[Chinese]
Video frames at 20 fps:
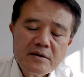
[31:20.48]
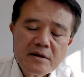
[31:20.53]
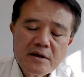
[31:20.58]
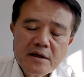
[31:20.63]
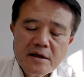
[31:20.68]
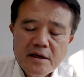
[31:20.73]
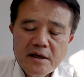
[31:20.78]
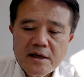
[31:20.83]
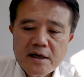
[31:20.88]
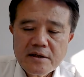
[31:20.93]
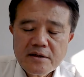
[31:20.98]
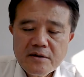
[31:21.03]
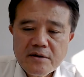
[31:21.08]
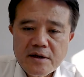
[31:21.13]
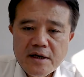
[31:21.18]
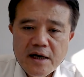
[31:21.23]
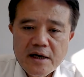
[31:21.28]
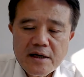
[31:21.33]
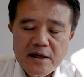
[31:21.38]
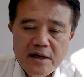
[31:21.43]
然一开始
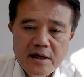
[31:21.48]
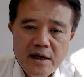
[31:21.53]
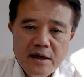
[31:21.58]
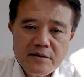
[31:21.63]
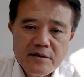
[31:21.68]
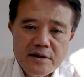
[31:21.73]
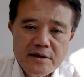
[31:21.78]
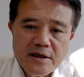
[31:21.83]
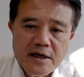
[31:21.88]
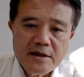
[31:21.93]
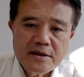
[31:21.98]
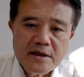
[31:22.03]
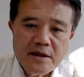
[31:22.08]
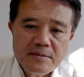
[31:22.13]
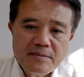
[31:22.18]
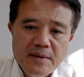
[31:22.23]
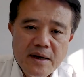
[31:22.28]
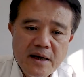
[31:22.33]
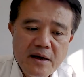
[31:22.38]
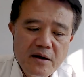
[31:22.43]
都开很高的价
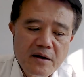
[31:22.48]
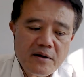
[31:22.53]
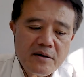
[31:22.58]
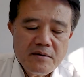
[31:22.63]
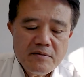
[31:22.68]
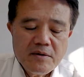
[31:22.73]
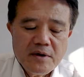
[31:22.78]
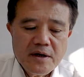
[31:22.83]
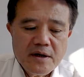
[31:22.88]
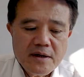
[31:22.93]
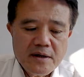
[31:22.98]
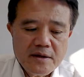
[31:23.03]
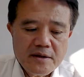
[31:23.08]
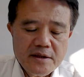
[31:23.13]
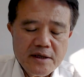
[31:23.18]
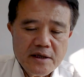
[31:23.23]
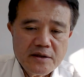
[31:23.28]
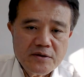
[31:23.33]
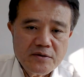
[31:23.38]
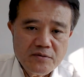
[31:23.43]
钱嘛，啊，因为
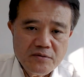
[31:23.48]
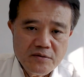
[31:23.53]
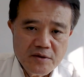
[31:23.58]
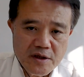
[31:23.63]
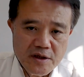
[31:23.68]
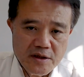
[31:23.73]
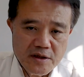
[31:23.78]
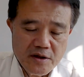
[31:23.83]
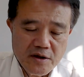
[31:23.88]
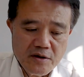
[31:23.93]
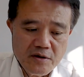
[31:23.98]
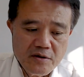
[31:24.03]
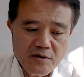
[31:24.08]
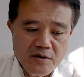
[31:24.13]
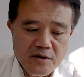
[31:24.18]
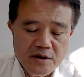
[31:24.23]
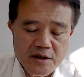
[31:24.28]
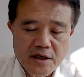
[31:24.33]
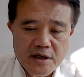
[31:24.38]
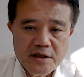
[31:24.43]
家属呢
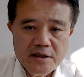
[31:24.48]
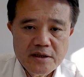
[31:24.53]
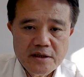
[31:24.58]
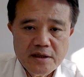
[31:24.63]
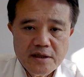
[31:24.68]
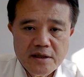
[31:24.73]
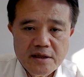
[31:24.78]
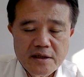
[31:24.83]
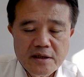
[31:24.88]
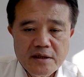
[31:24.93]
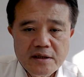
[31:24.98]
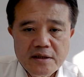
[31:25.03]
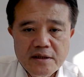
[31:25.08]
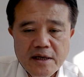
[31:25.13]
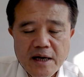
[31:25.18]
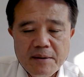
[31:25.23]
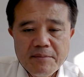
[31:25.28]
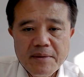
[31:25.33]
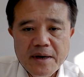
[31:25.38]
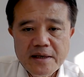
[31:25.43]
有第一次的
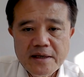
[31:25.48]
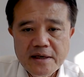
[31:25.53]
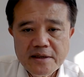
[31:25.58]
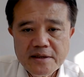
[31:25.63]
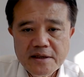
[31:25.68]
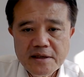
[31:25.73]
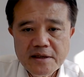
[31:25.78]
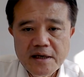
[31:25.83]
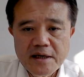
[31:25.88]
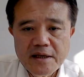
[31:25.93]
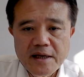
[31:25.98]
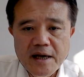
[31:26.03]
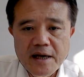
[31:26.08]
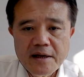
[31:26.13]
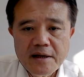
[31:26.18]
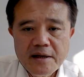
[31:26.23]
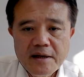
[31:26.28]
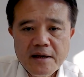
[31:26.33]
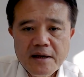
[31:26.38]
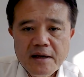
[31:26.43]
谈判的经验
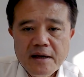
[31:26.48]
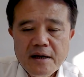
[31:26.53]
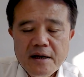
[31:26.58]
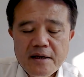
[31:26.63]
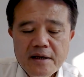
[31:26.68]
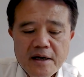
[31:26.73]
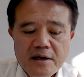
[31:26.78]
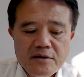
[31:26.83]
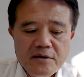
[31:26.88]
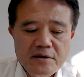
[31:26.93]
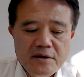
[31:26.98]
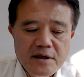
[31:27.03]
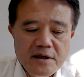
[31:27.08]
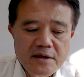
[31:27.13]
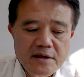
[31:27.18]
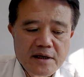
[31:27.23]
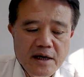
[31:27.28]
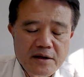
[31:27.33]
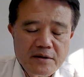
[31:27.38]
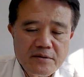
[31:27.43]
呐，他就
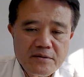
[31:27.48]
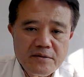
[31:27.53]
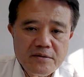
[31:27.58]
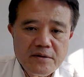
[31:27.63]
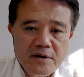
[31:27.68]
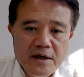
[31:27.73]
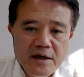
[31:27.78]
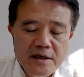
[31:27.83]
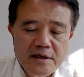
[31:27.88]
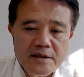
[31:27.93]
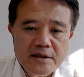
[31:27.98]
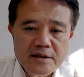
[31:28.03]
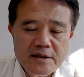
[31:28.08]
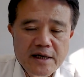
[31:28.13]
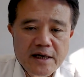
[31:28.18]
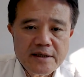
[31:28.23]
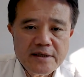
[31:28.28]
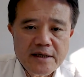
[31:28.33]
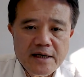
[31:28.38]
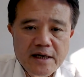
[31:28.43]
跟歹徒啊一直
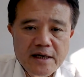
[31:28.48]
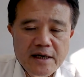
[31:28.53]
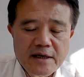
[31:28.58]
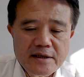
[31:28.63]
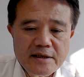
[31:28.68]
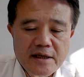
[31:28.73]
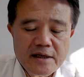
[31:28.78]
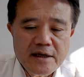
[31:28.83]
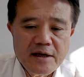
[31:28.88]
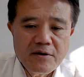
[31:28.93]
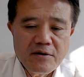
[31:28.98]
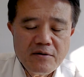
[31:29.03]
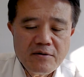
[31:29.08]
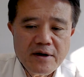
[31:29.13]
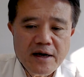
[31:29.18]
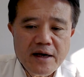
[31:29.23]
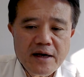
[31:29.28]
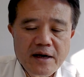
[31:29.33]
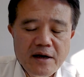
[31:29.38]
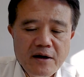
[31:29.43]
杀价了，杀到
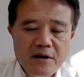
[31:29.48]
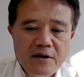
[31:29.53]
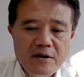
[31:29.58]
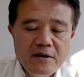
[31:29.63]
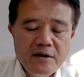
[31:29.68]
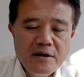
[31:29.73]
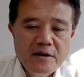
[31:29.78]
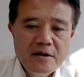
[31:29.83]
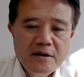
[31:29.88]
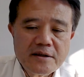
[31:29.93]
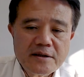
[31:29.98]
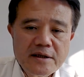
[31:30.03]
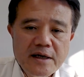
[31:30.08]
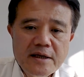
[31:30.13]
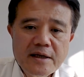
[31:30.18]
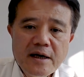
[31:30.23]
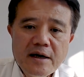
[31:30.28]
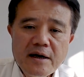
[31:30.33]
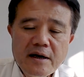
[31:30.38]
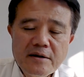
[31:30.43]
后来哈，可
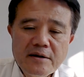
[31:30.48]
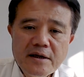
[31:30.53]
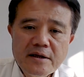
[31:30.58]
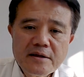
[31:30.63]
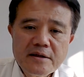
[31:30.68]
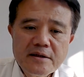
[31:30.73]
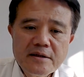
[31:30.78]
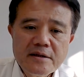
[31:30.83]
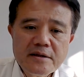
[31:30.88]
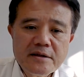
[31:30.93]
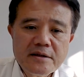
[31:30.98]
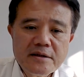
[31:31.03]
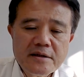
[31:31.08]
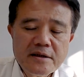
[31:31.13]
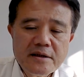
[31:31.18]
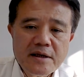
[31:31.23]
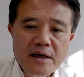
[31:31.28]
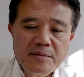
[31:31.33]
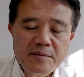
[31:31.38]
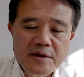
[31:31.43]
能杀到好像
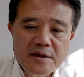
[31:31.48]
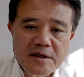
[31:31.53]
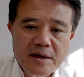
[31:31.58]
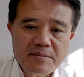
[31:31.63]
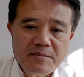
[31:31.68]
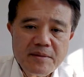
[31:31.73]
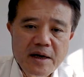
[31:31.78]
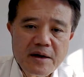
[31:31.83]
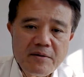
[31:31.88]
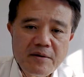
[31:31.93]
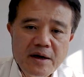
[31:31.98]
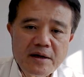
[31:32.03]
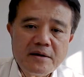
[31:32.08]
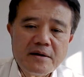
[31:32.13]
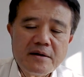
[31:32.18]
是新台币三百